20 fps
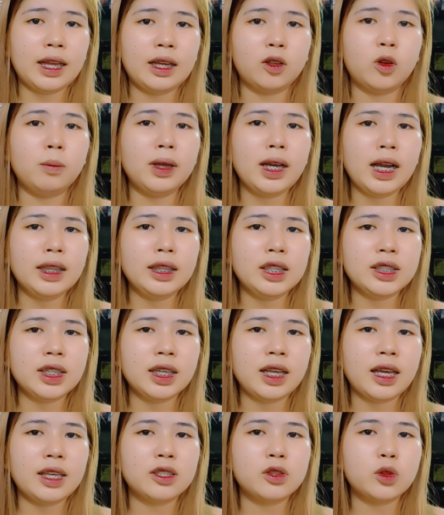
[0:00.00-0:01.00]
Gumagana siya
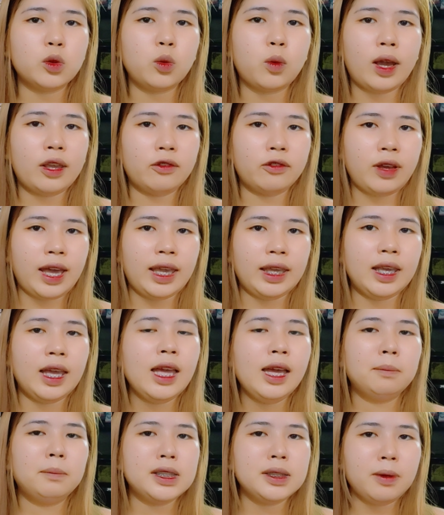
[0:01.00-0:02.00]
guys through wifi.
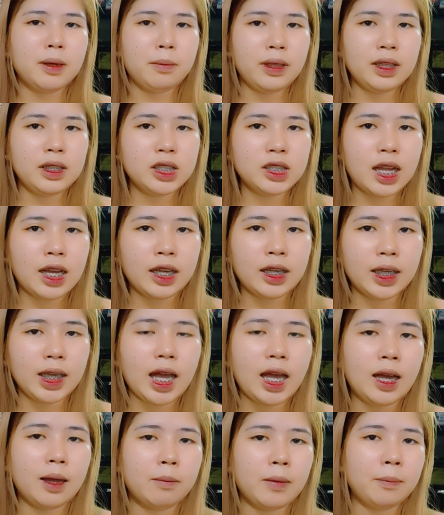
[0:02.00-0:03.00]
Mas mabilis siyang
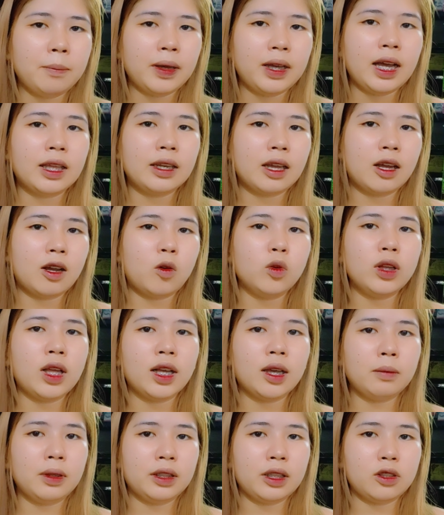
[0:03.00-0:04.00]
uh, maipagana kung
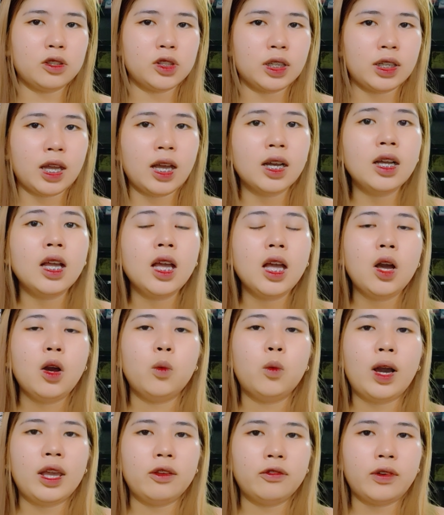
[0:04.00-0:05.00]
gagamitan niyo siya ng
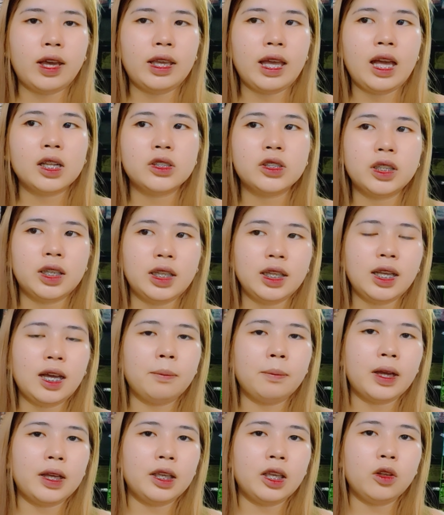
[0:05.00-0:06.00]
wifi. Actually,
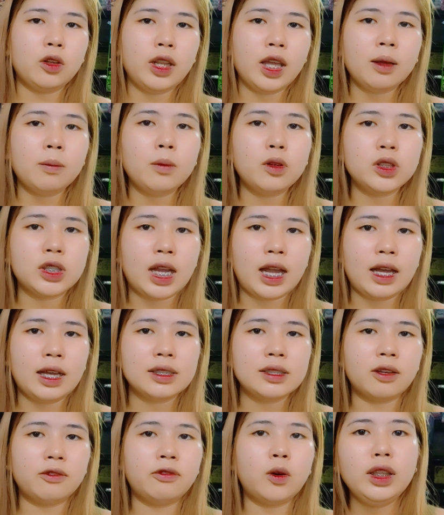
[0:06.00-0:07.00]
kapag kinonect mo siya
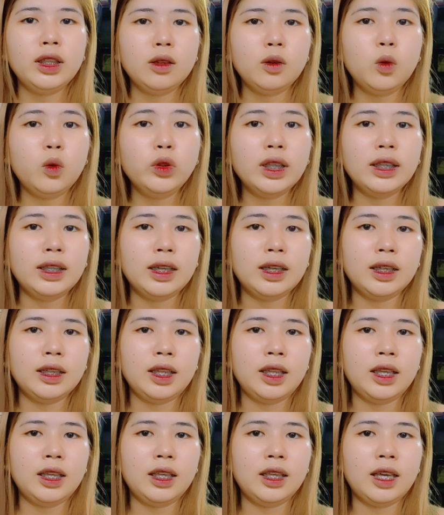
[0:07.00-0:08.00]
sa phone mo, una niyang
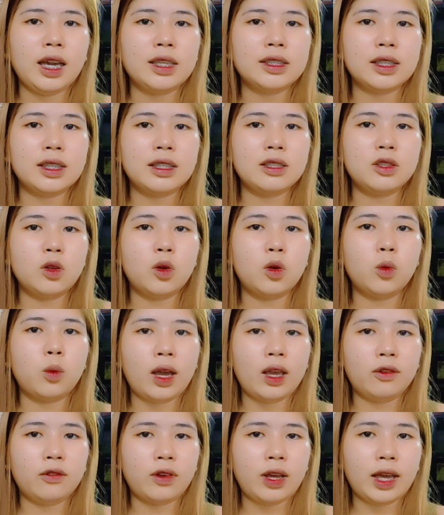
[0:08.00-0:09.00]
hinihingi guys is yung
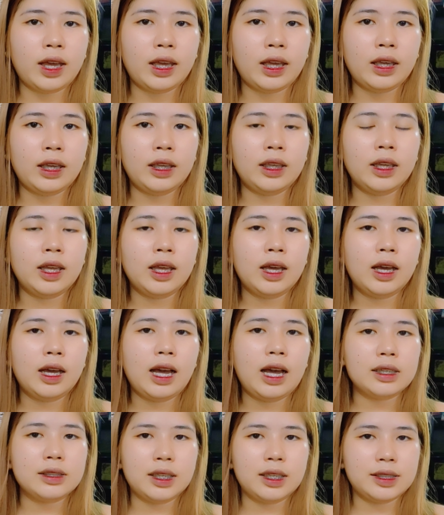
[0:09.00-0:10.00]
wifi
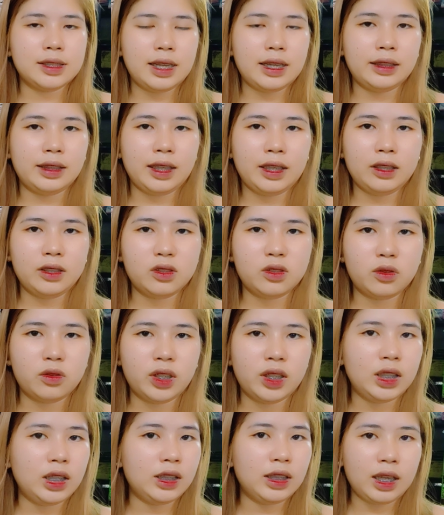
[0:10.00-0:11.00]
access natin. So,
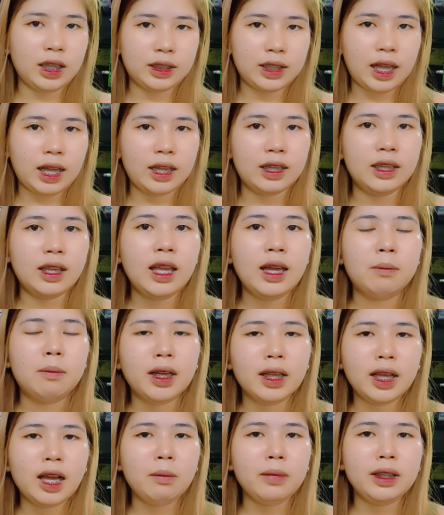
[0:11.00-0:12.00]
hindi data
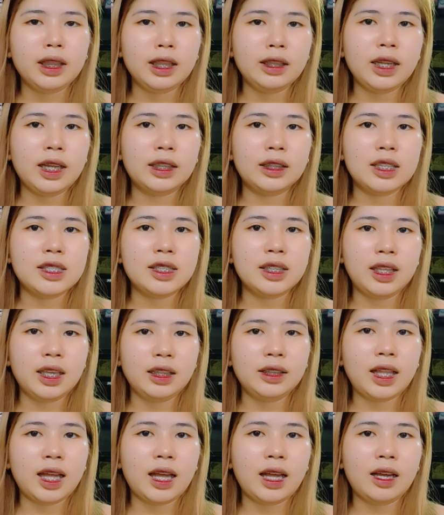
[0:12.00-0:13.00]
magagamit lang natin si
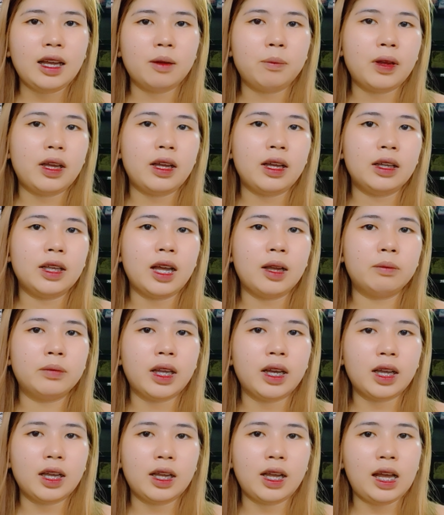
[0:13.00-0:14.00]
data kapag um,
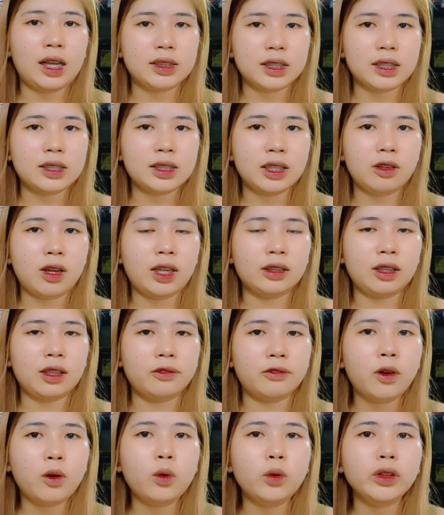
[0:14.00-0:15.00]
naka-access na yung ating
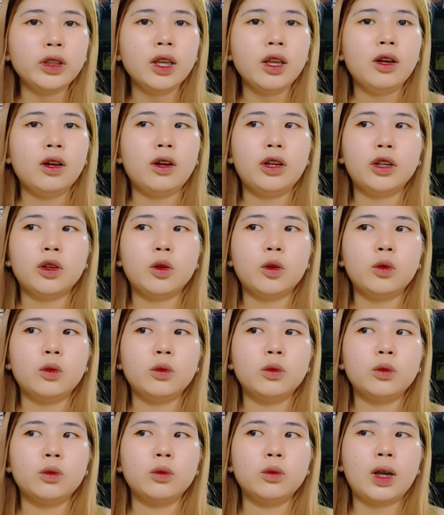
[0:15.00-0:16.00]
phone or kung
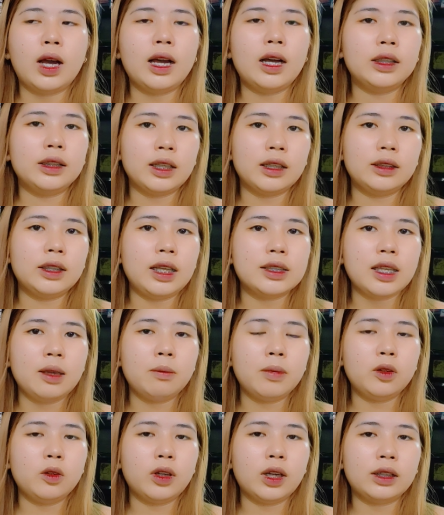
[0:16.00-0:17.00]
uh, nasa
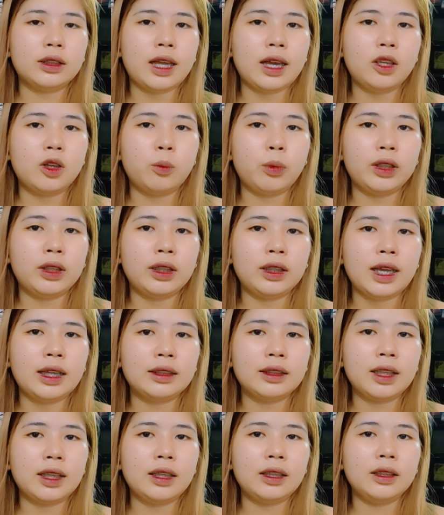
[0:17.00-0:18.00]
ibang lugar tayo, pwede
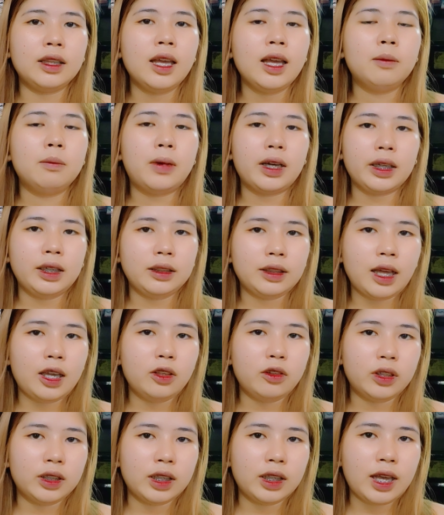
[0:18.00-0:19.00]
natin makita
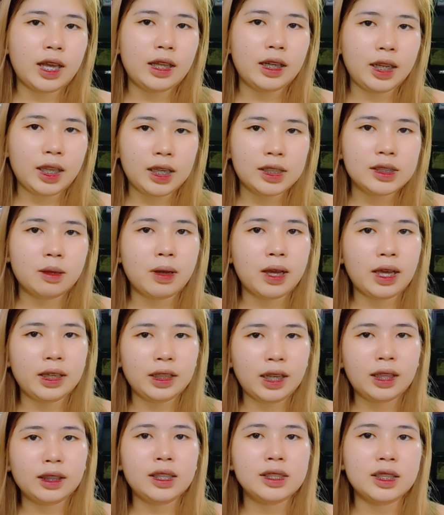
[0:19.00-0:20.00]
yung nangyayari sa
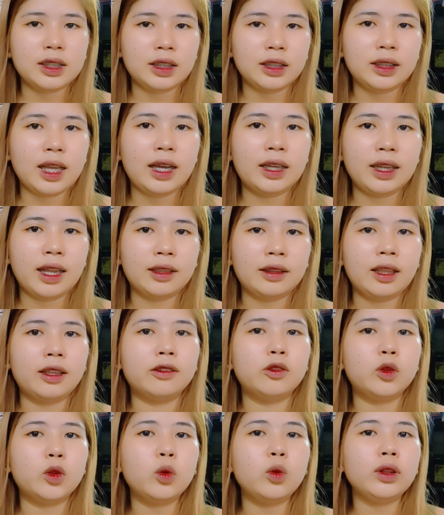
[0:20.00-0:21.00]
bahay natin, sa tindahan
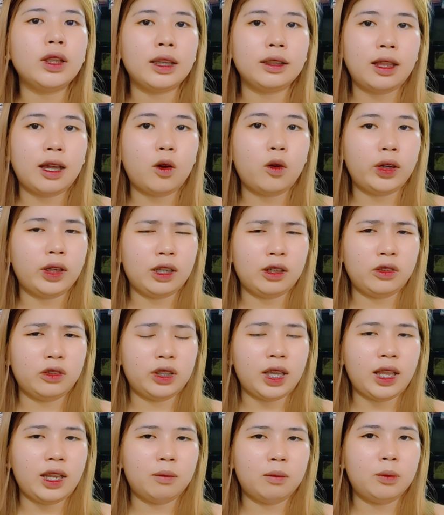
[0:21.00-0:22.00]
natin through data, okay lang
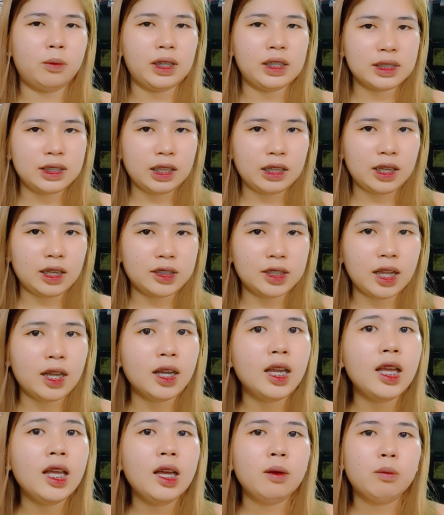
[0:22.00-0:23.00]
yun. Kaya lang mabilis lang nga
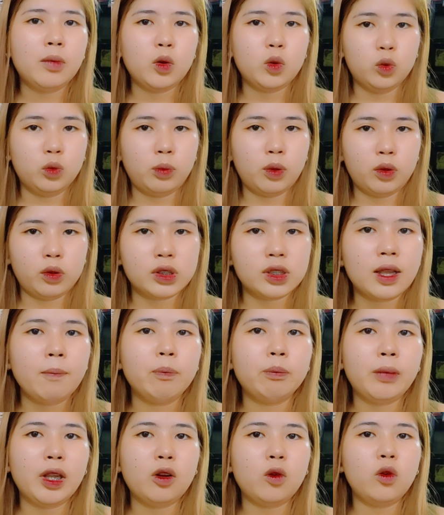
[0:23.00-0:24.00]
siyang maubos.
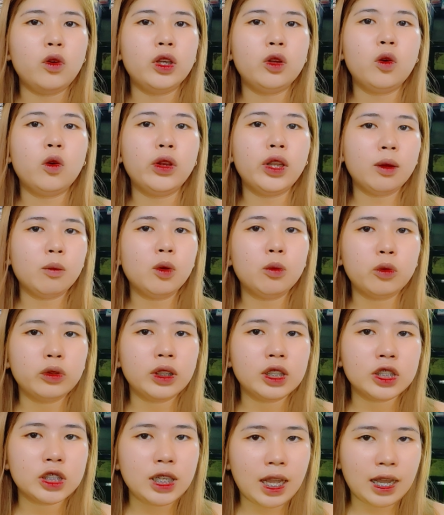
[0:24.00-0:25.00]
Pero kung i-connect mo
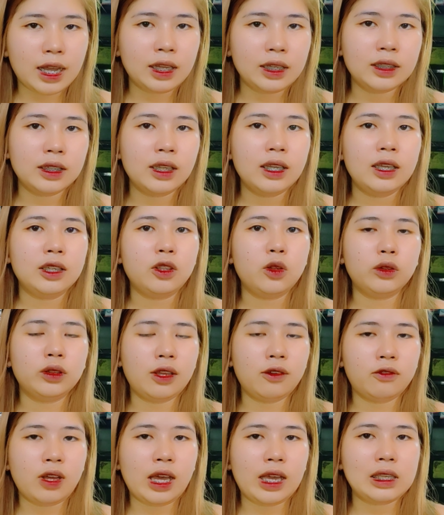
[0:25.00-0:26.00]
muna siya yung
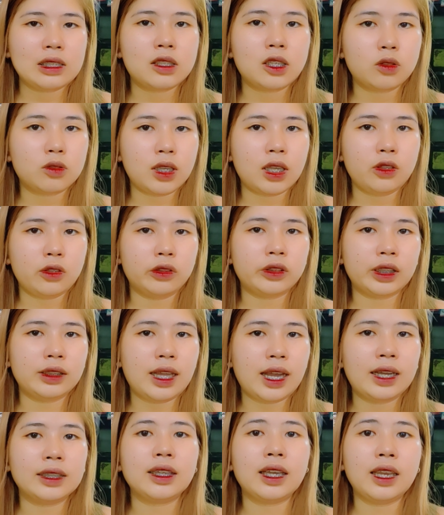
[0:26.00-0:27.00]
device dito sa inyong
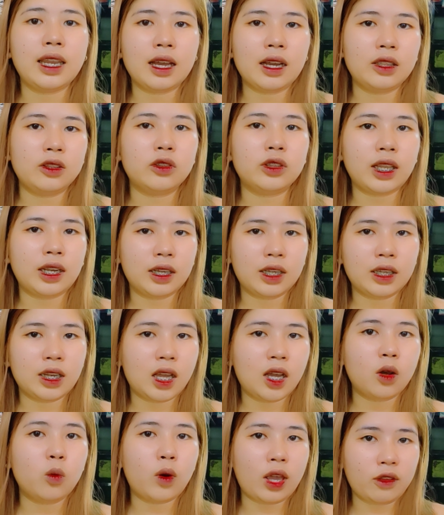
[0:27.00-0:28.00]
tindahan, kailangan nyo talaga
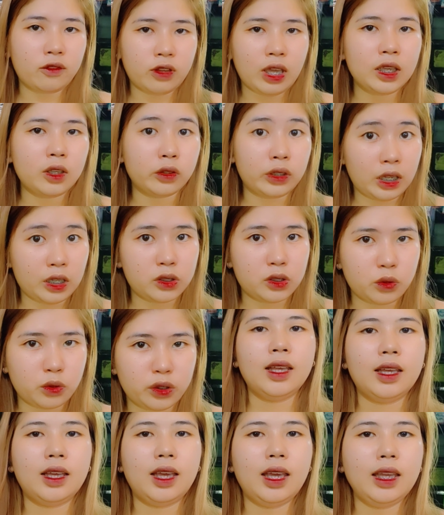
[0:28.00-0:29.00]
ng wifi connection.
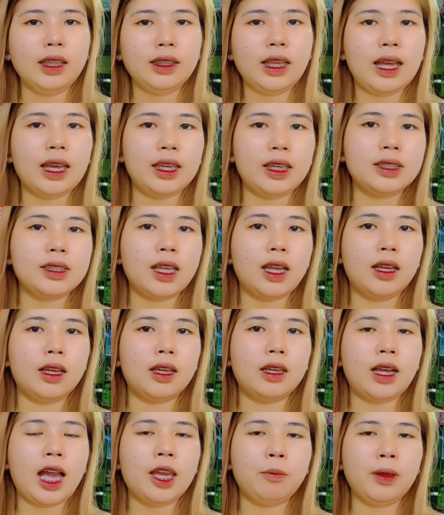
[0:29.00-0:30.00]
And guys,
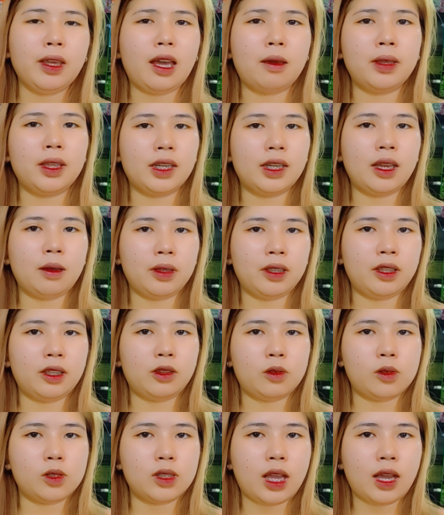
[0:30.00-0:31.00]
ang IP camera namin
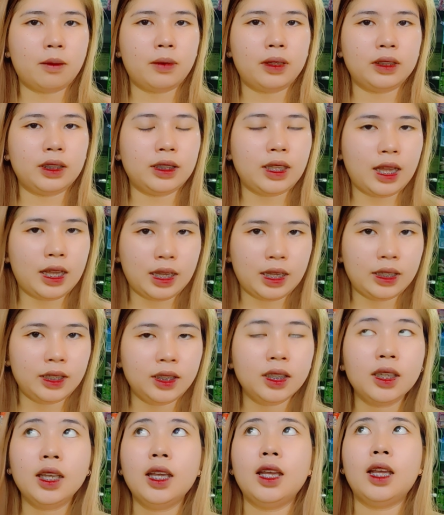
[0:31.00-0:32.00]
dito sa aming tindahan,
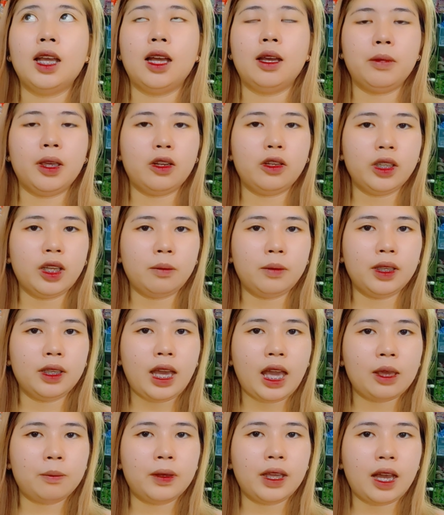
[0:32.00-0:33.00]
uh, meron kaming
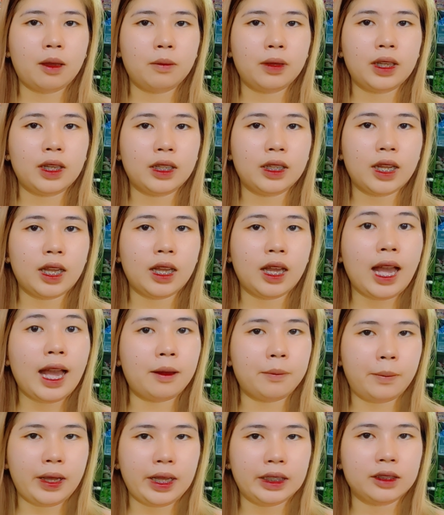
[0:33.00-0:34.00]
IP camera na
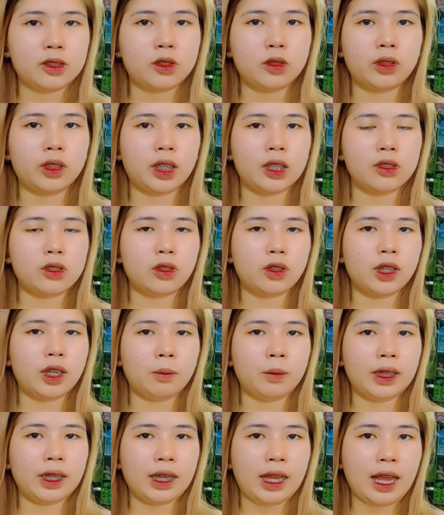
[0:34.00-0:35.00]
apat. So, nag-install
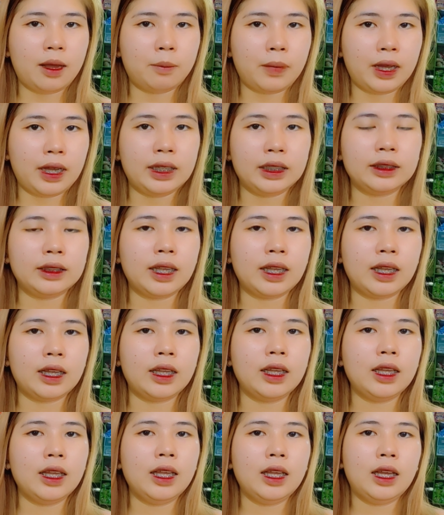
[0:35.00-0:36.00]
kami ng apat na
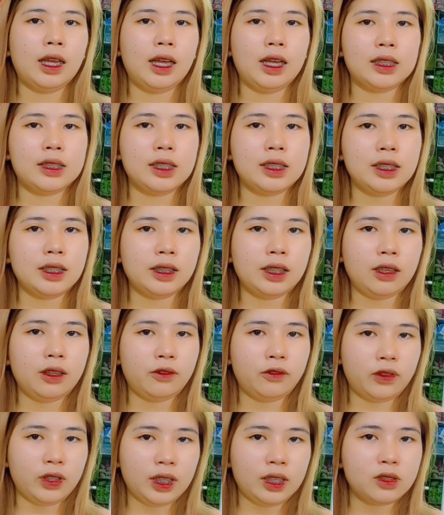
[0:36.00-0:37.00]
uh, ah,
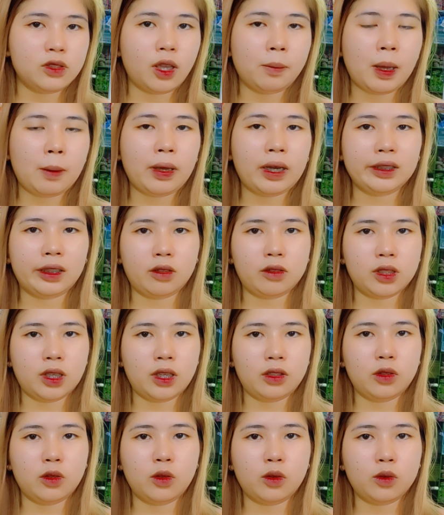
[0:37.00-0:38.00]
CCTV. So, ipapakita ko sa
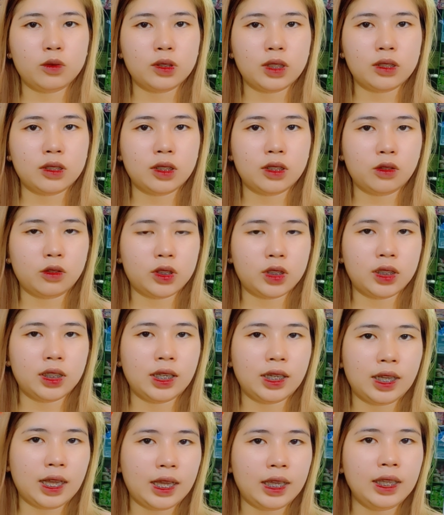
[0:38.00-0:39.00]
inyo kung saan-saan ko siya
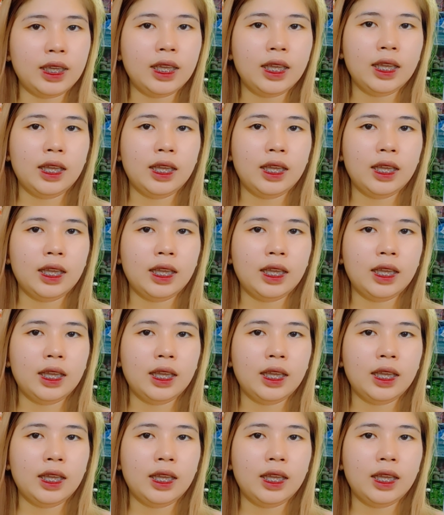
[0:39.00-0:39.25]
nilagay.